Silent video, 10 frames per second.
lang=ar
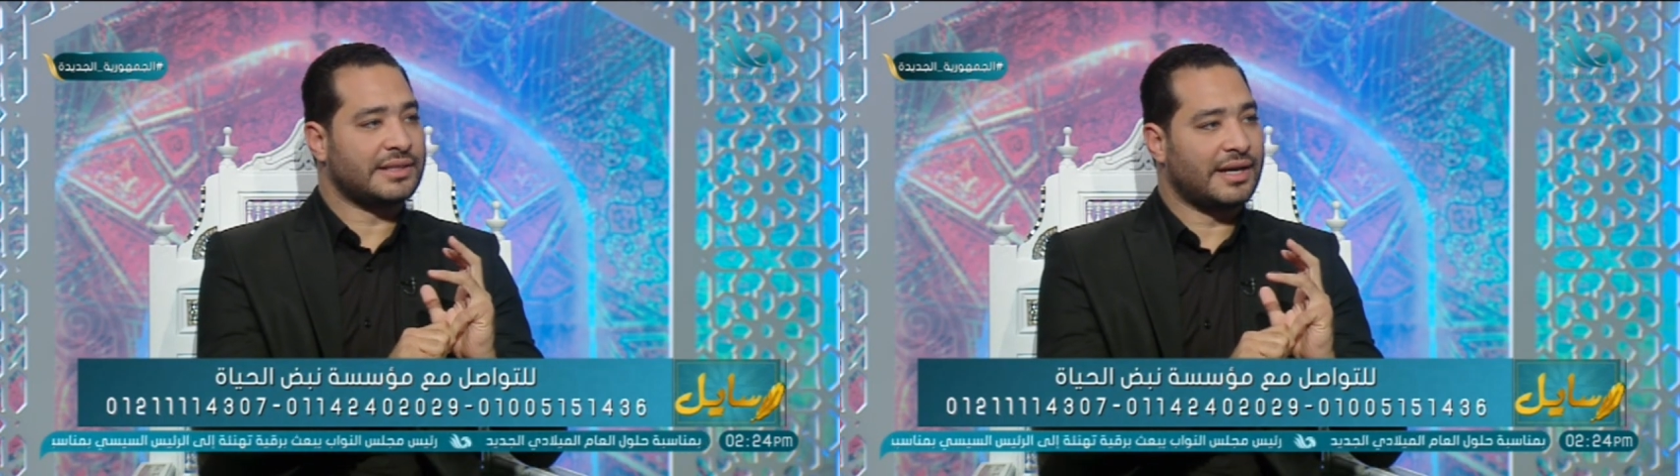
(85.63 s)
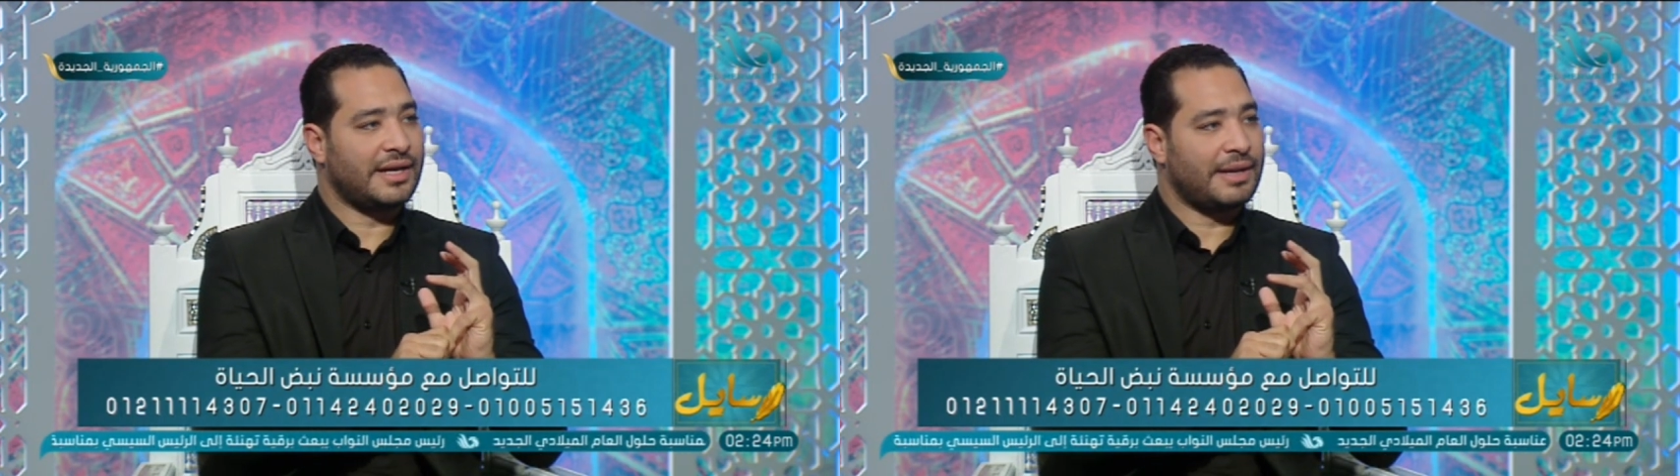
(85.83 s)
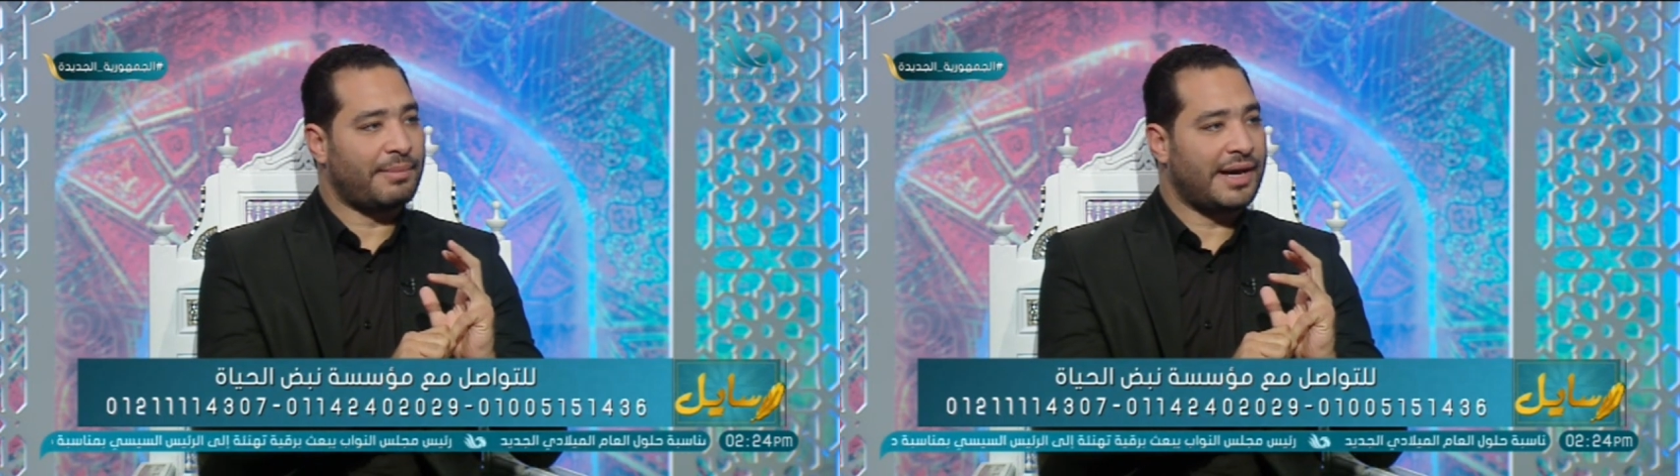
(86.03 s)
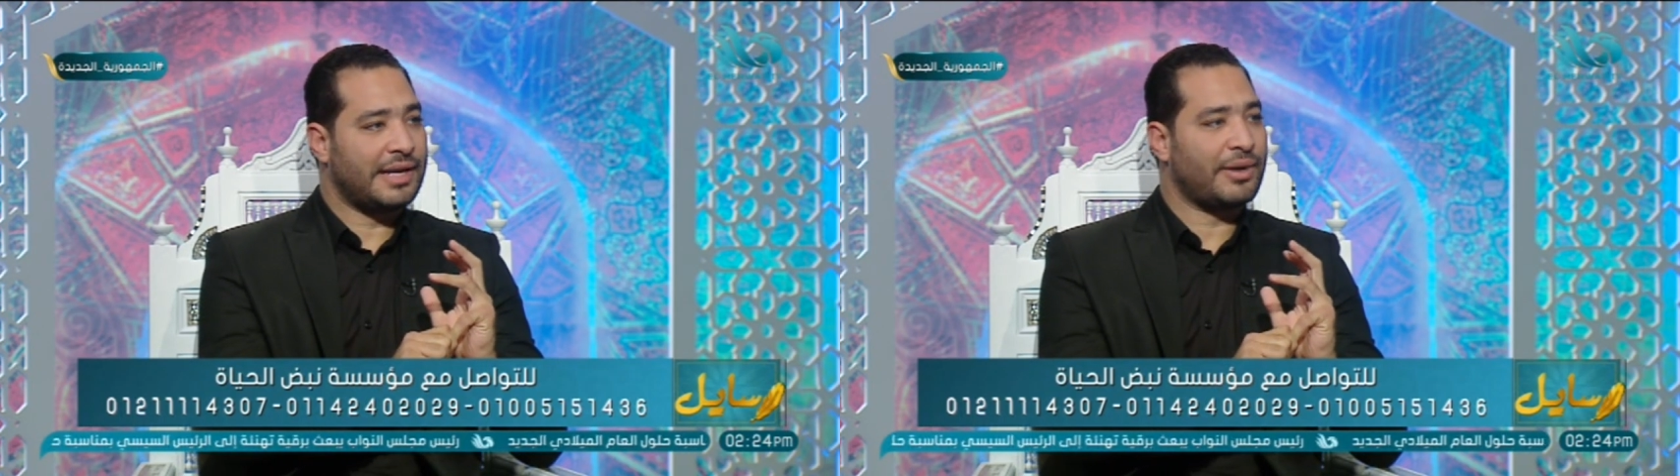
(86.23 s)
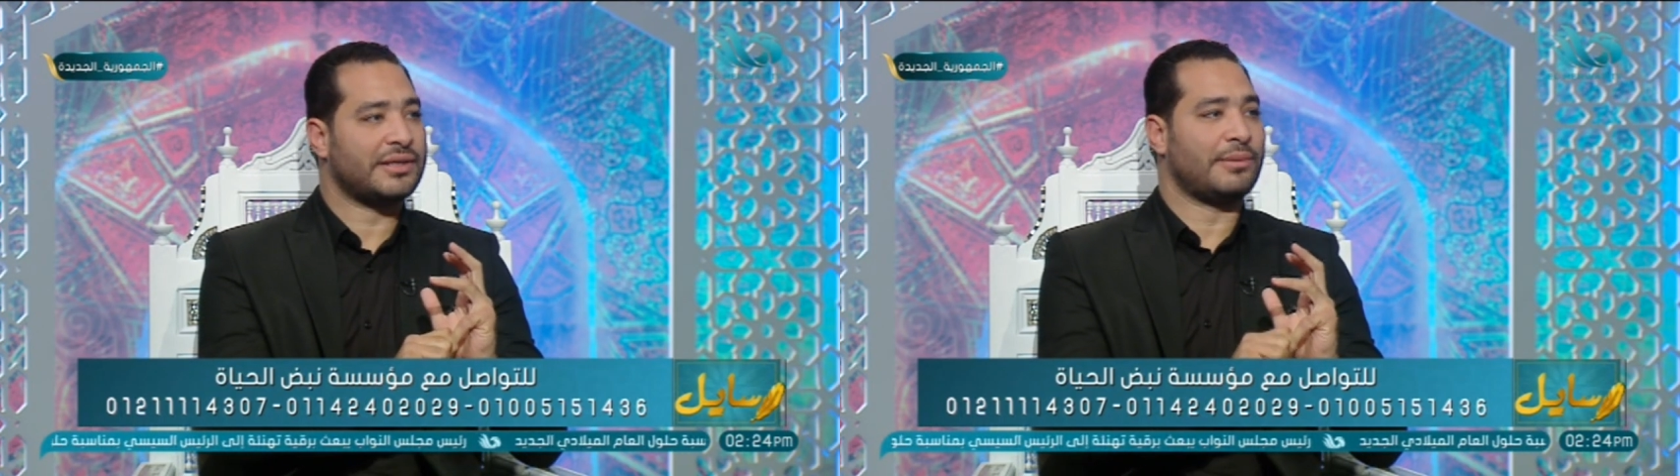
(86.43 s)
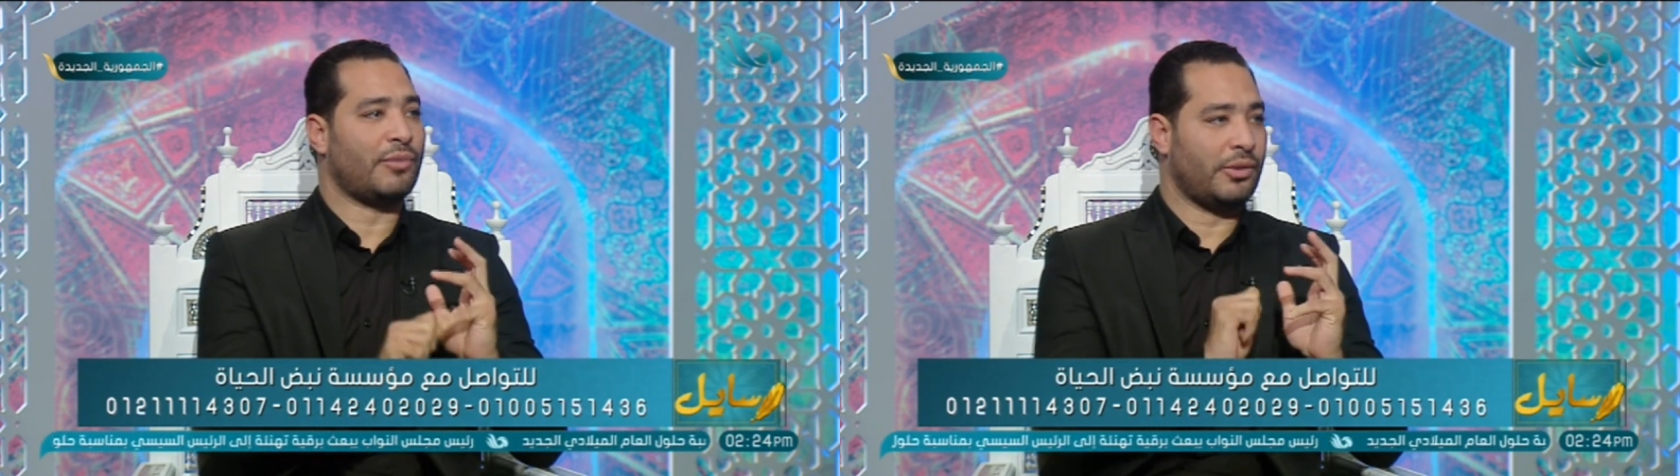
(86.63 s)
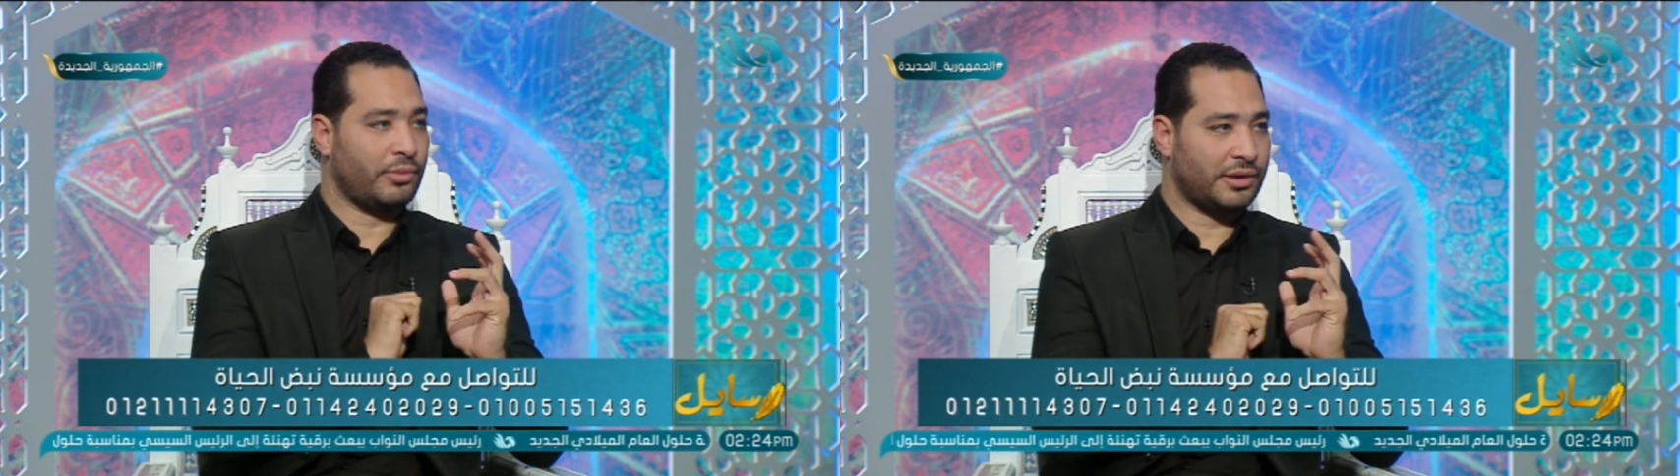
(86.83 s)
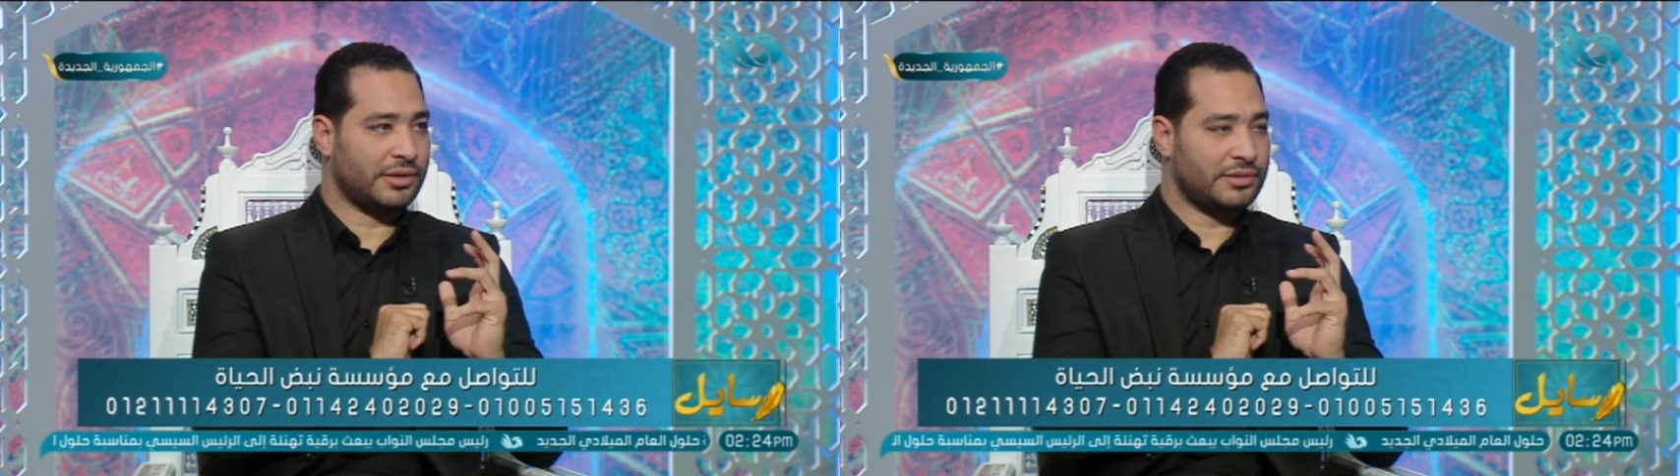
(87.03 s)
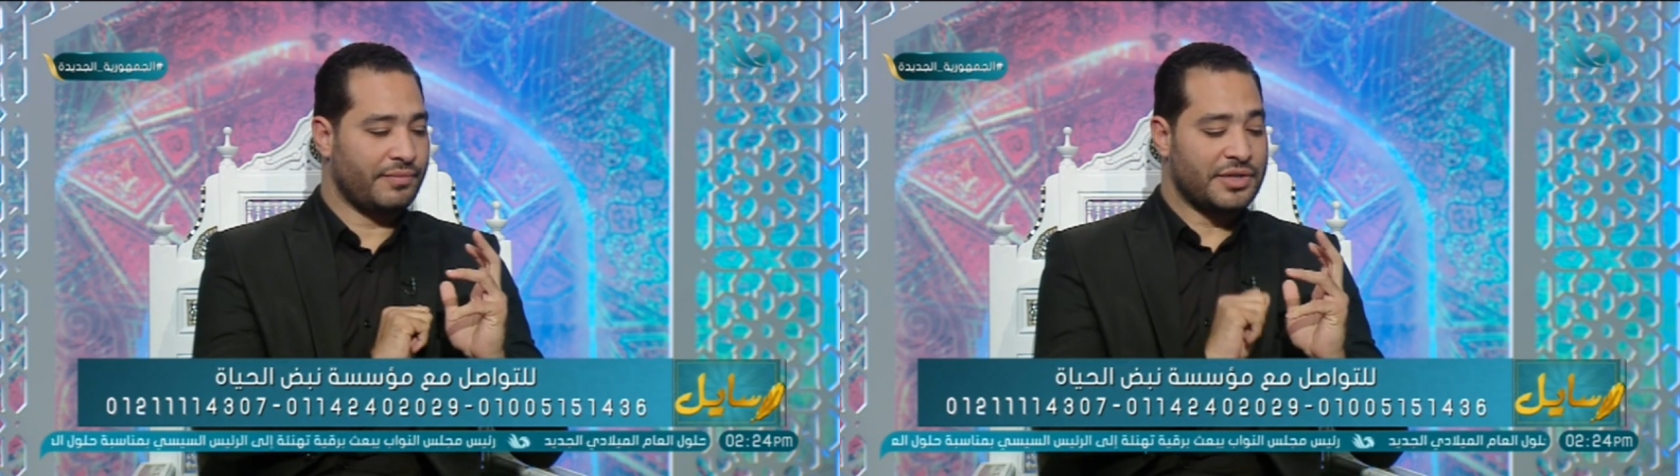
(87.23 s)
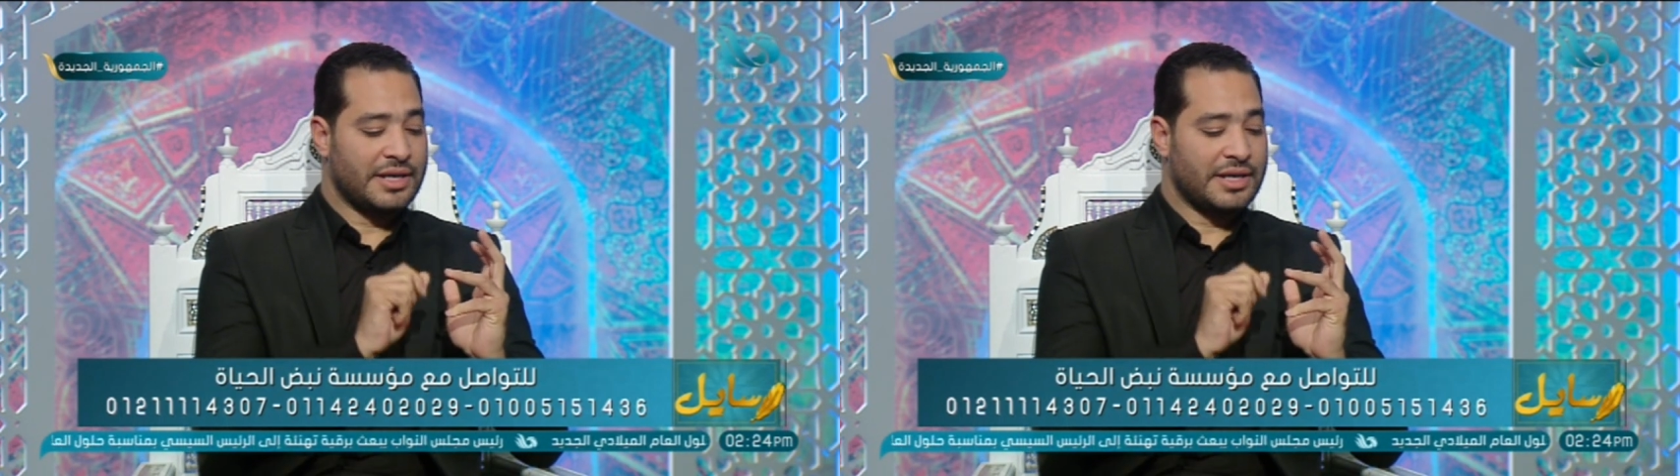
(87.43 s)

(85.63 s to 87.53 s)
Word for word: هتتغلب على بعض المعوقات